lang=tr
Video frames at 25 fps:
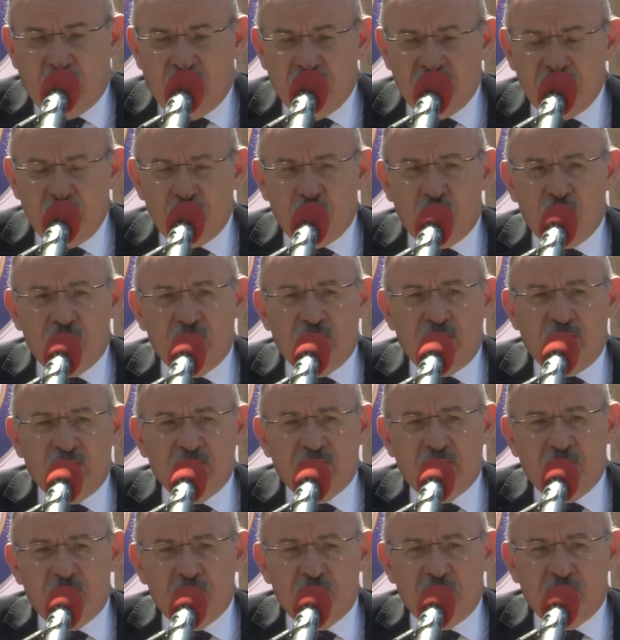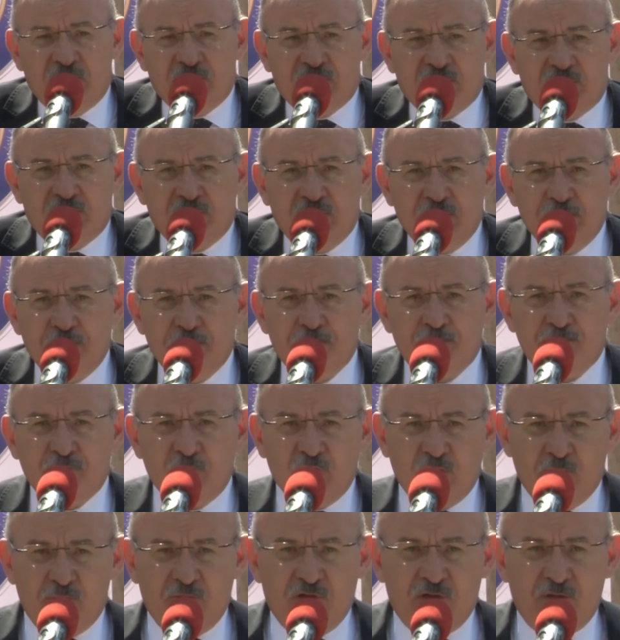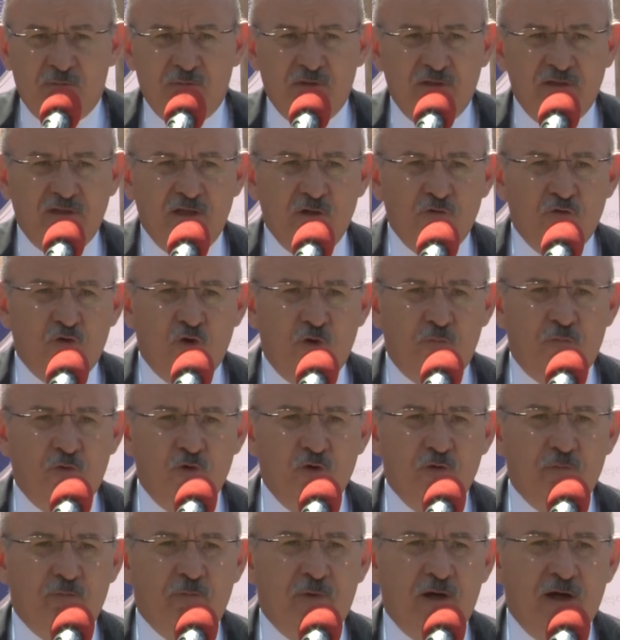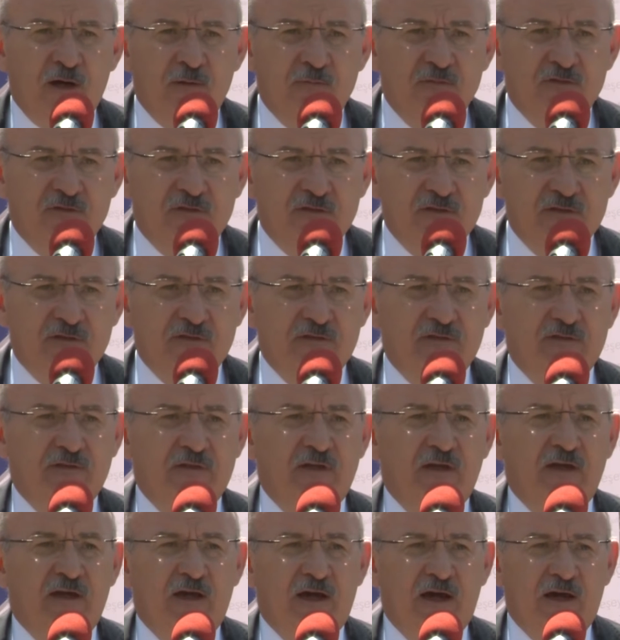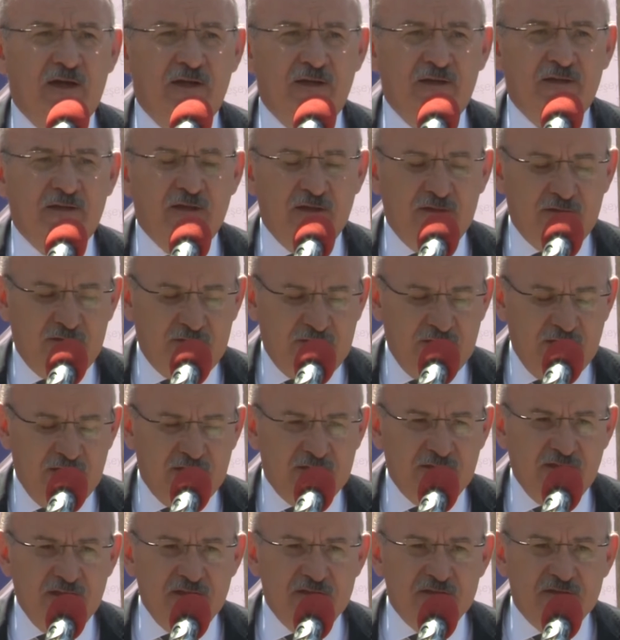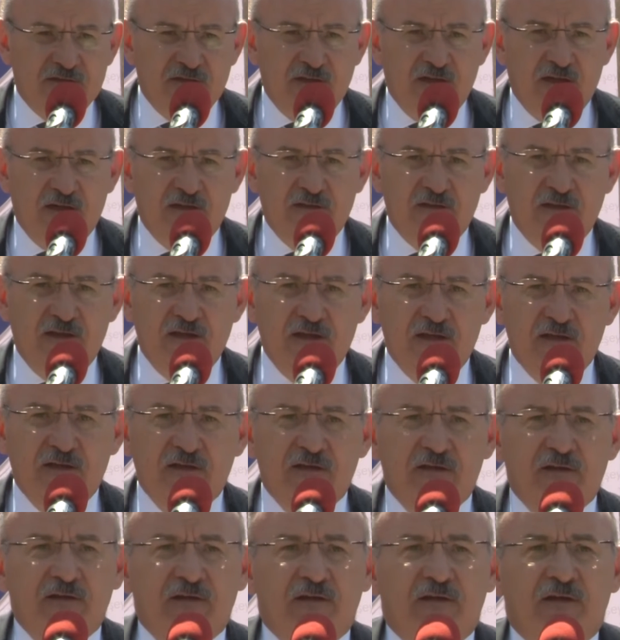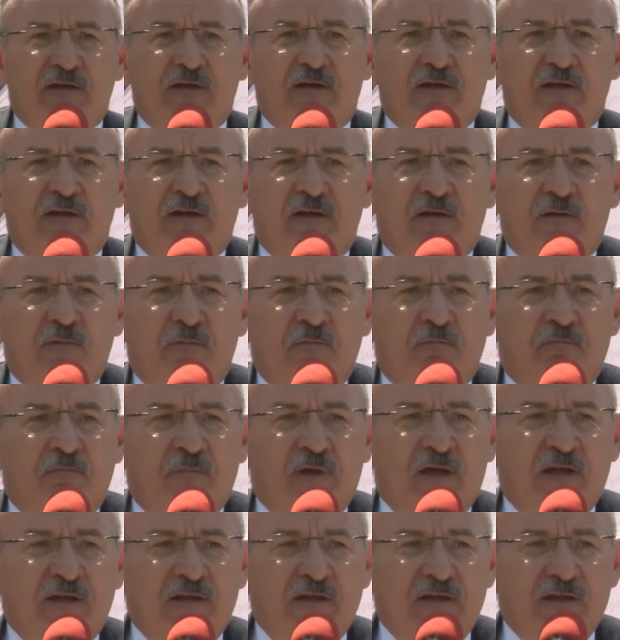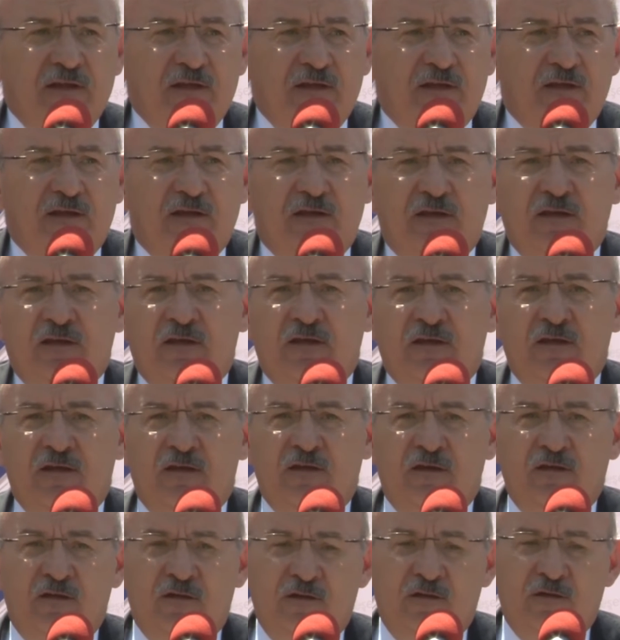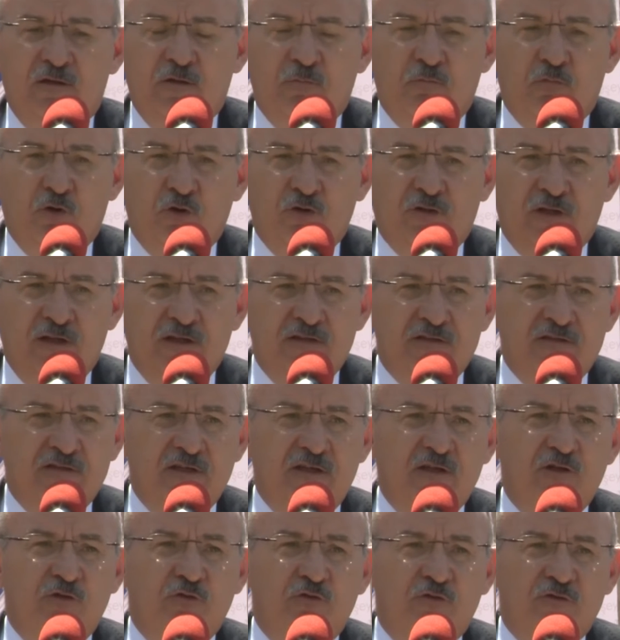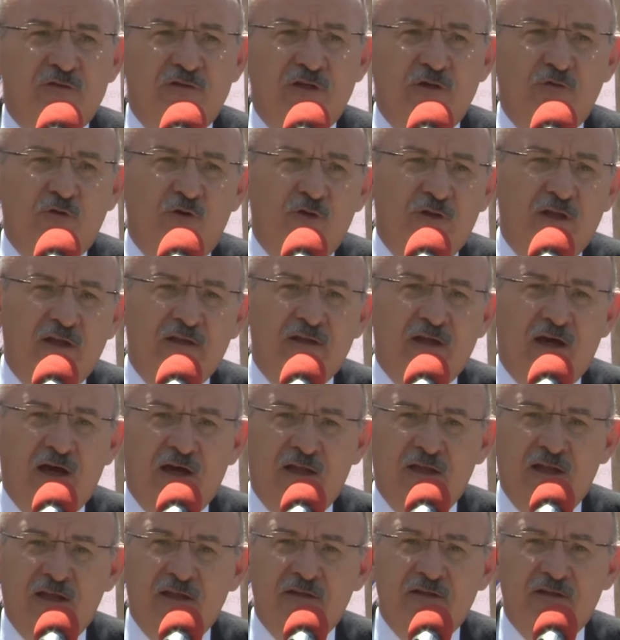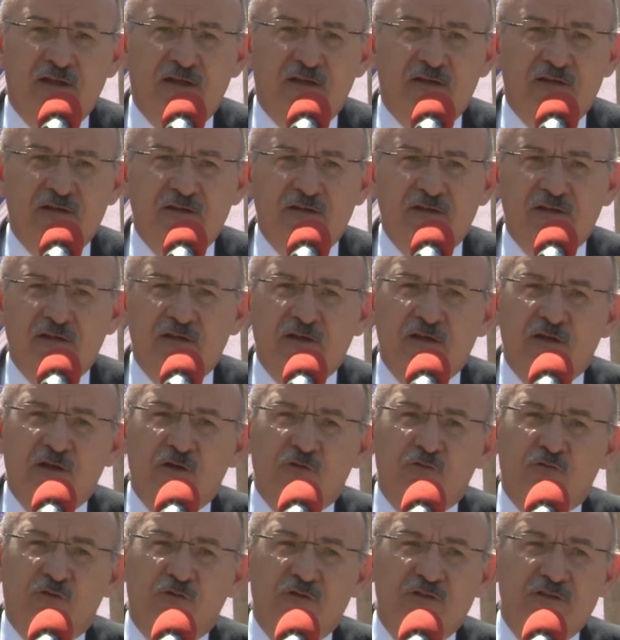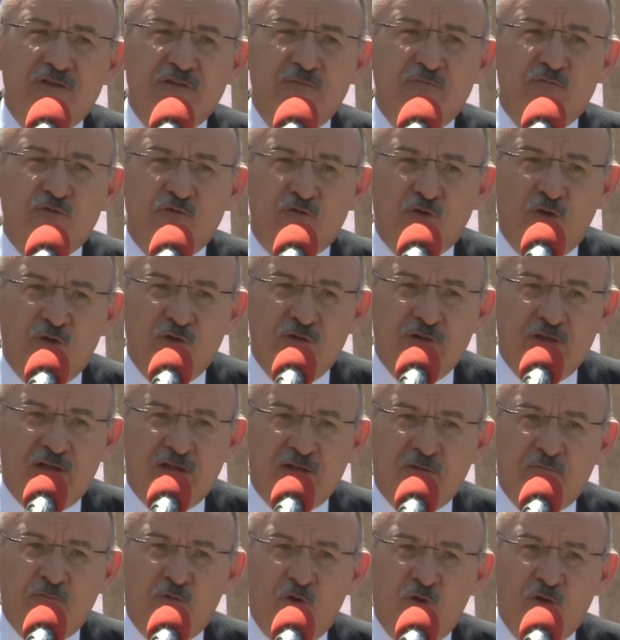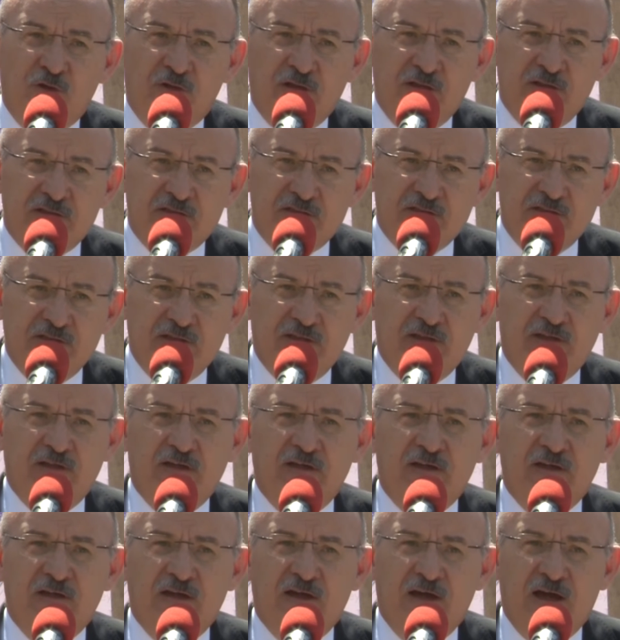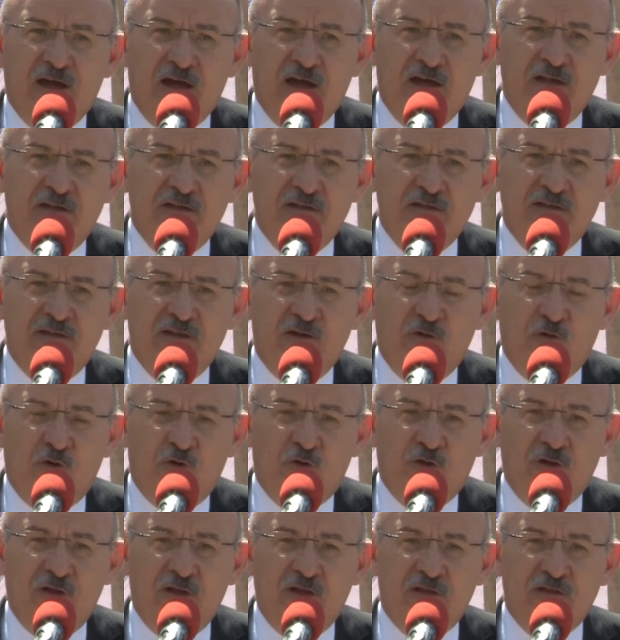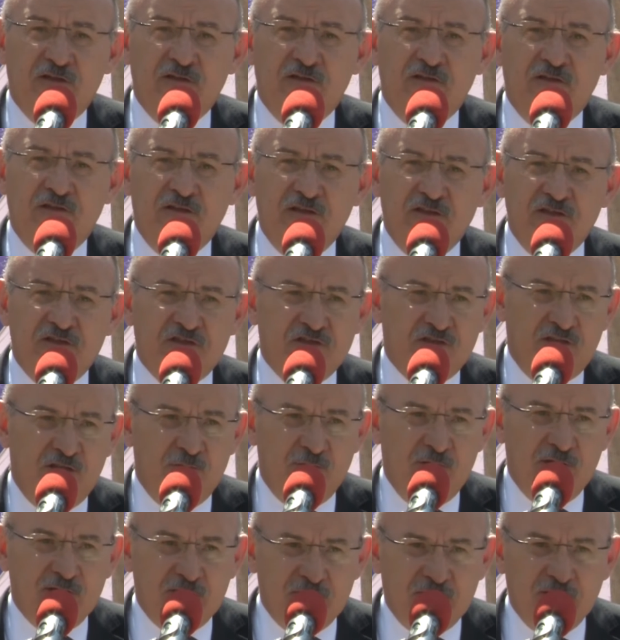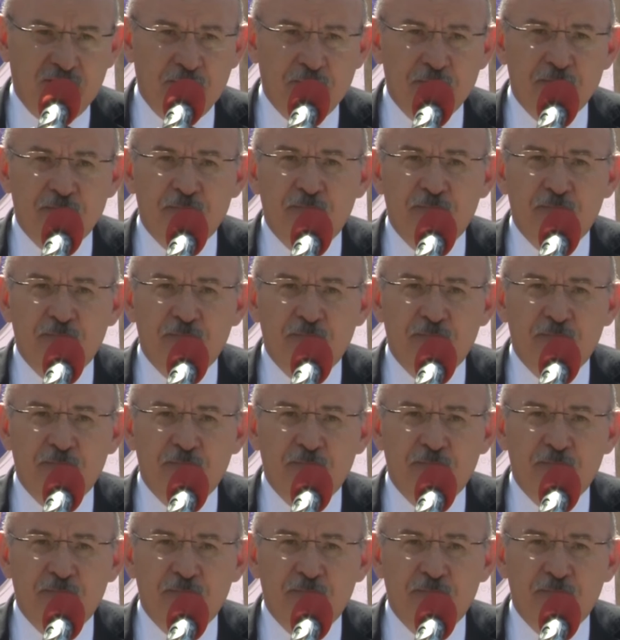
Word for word: ana yollarından birisi birbirinden kopuk, bağımsız hareketlerden ziyade e, belli e, potansiyeli yüksek olan alanları turizm zonları bölgesi halinde oraları iyi işlemek,